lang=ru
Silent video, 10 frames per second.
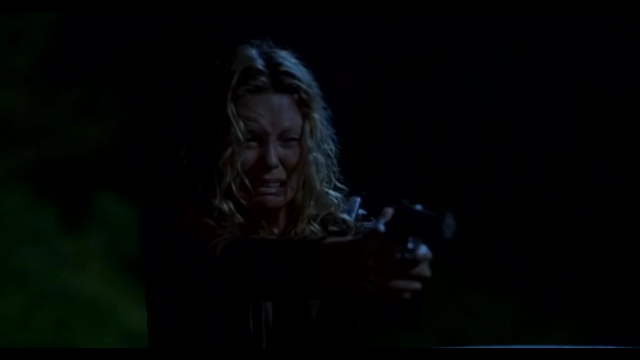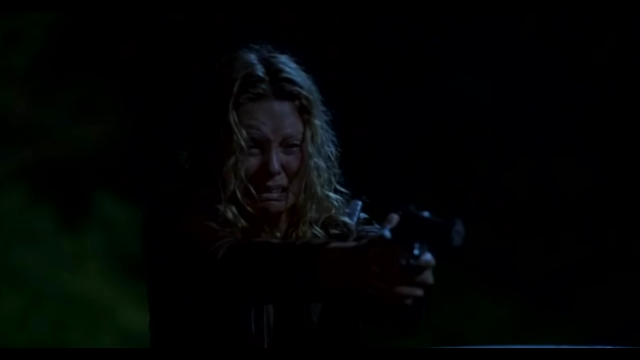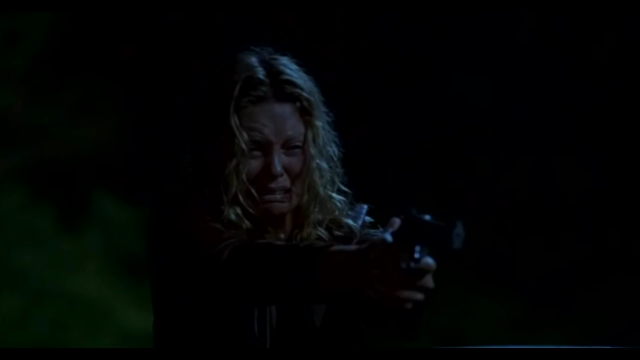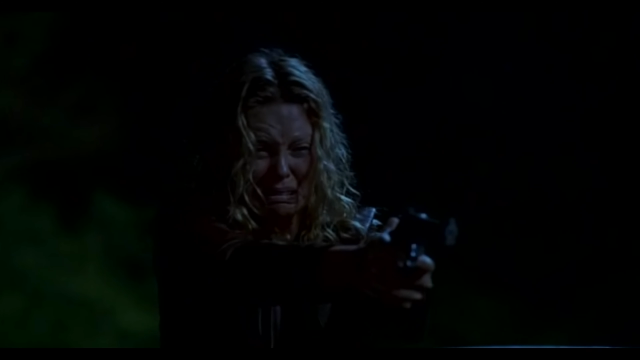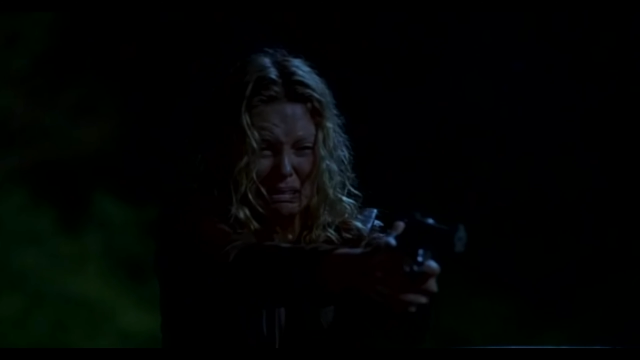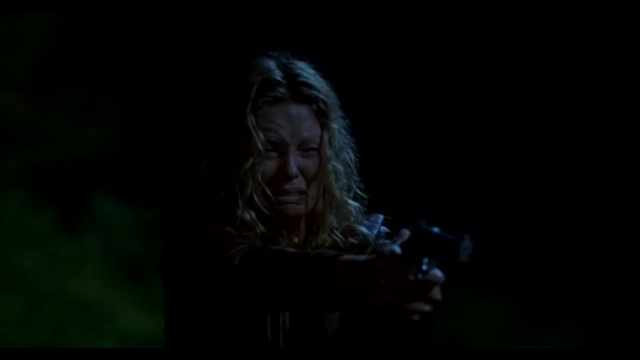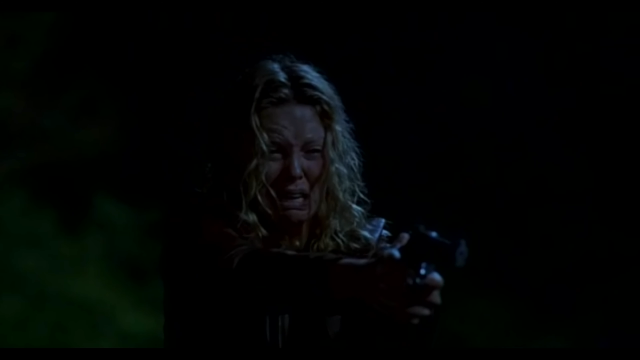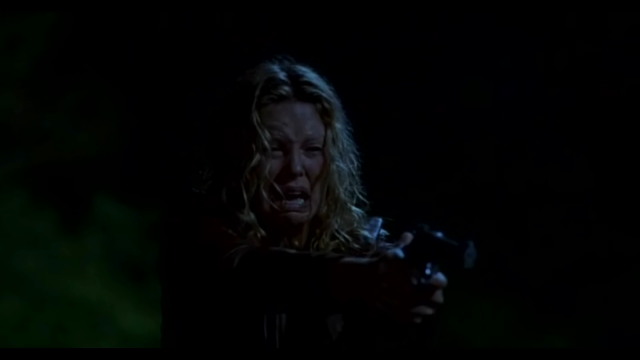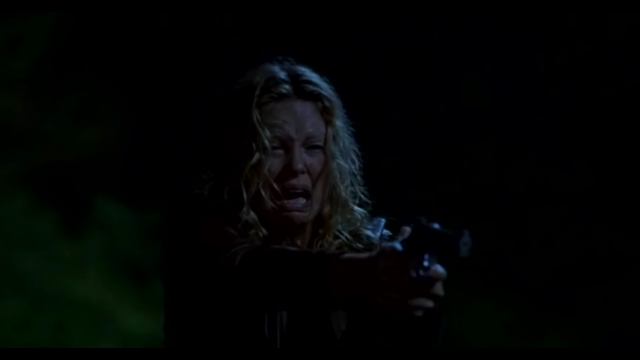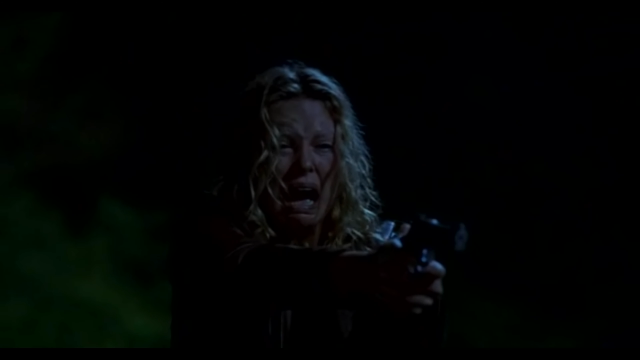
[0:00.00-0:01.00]
увидел у
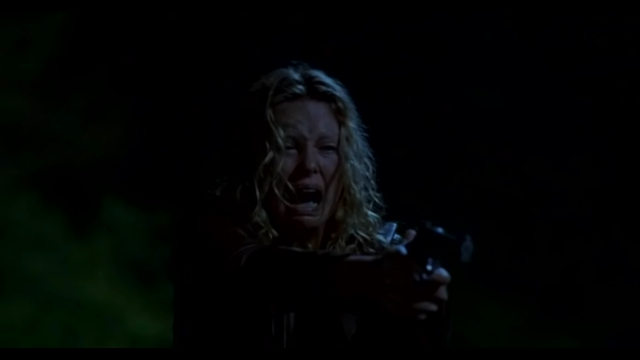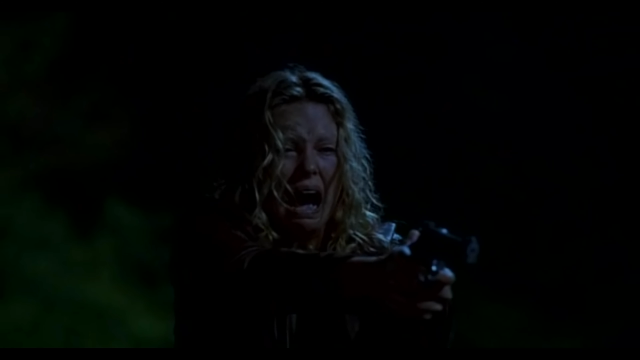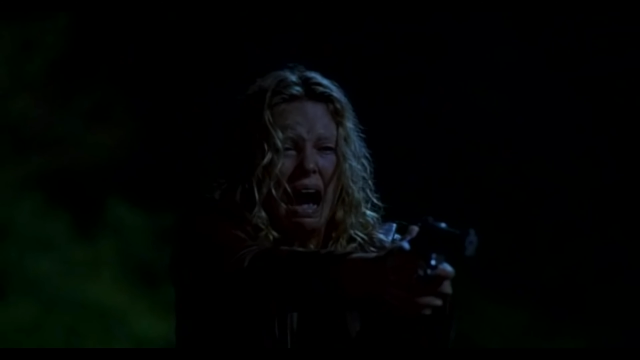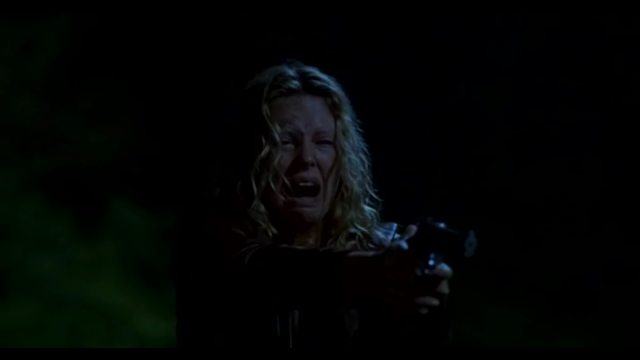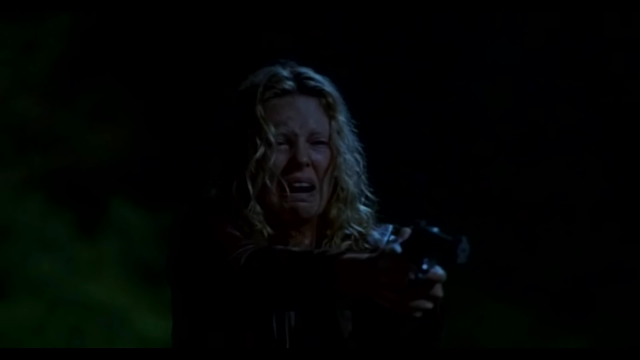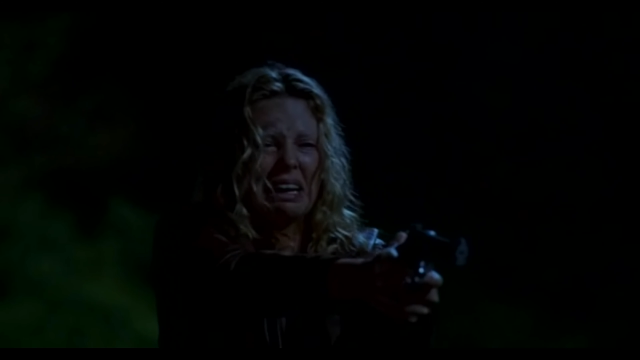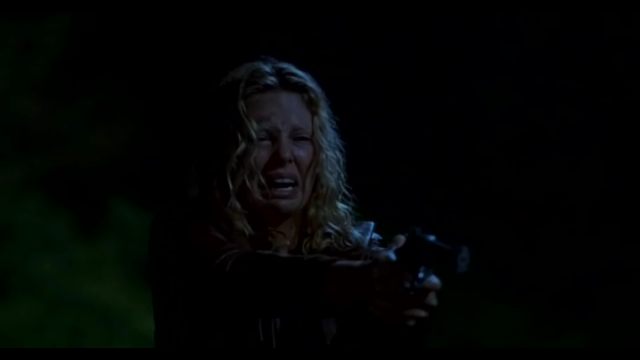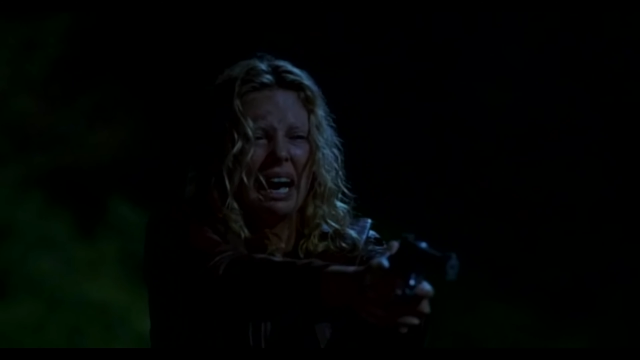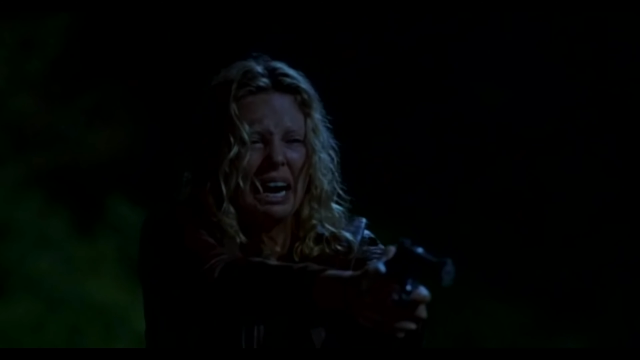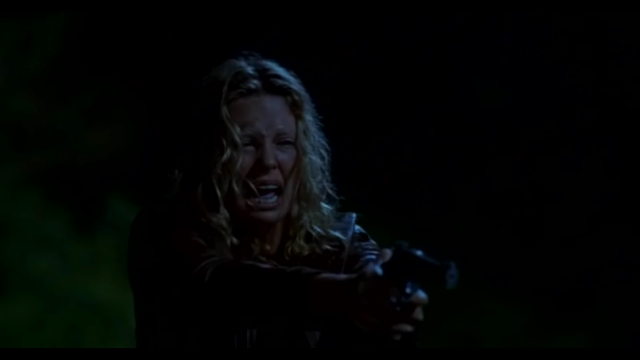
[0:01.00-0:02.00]
нее пистолет, а она, в
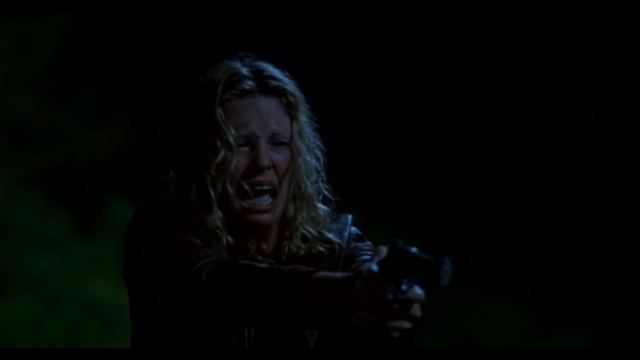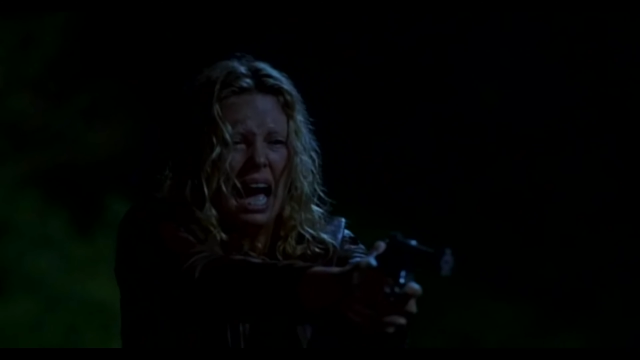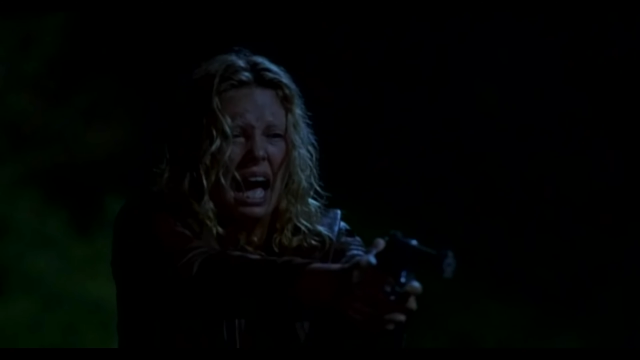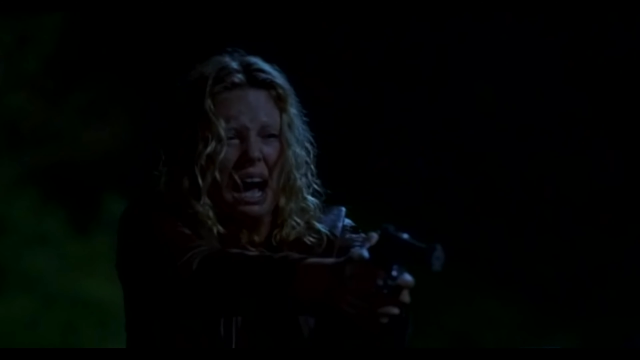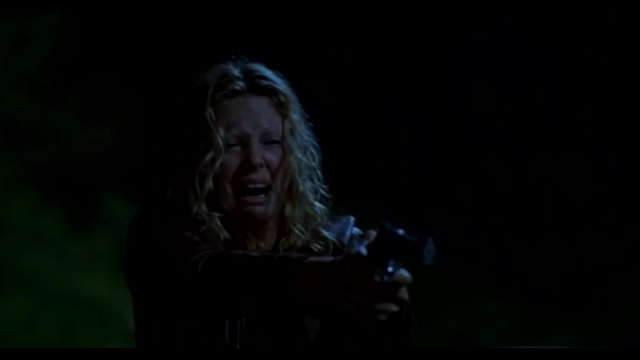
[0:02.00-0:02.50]
свою очередь,